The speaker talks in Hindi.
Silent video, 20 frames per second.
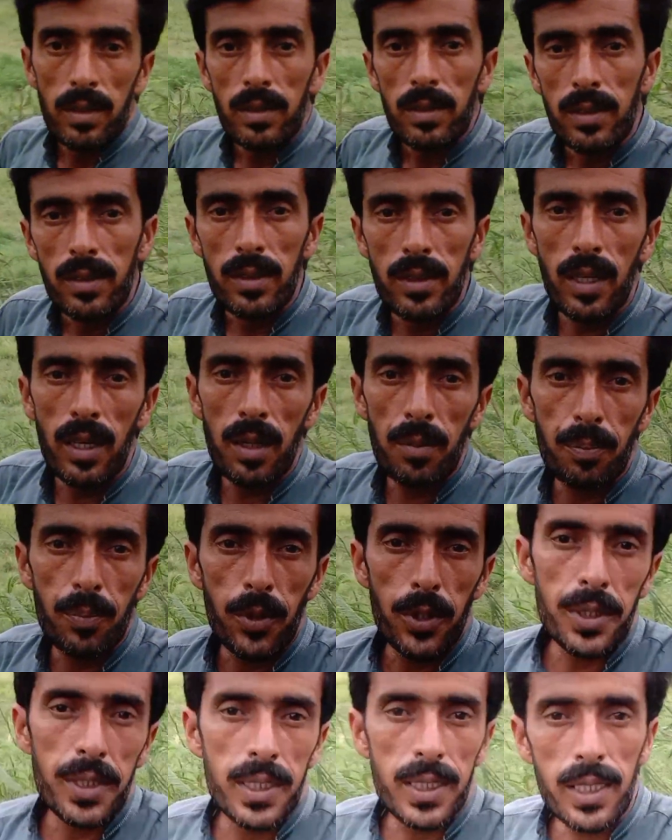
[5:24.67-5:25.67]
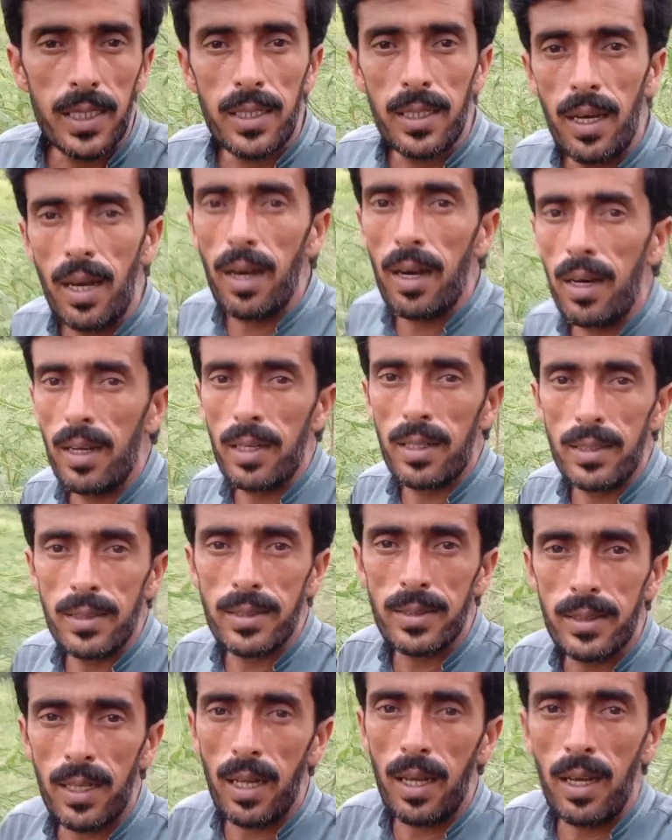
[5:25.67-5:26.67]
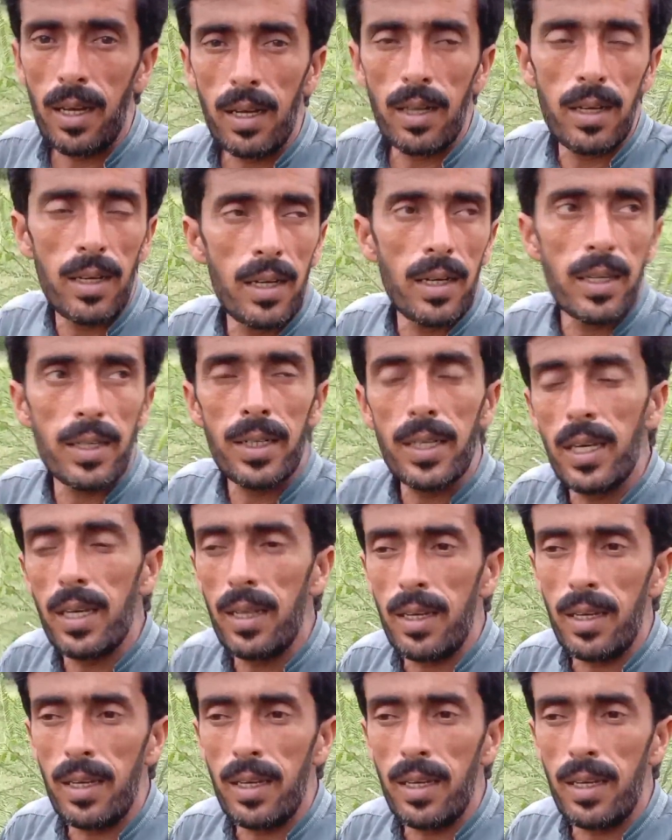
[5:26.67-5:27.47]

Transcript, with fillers: न पूछी हाल सारे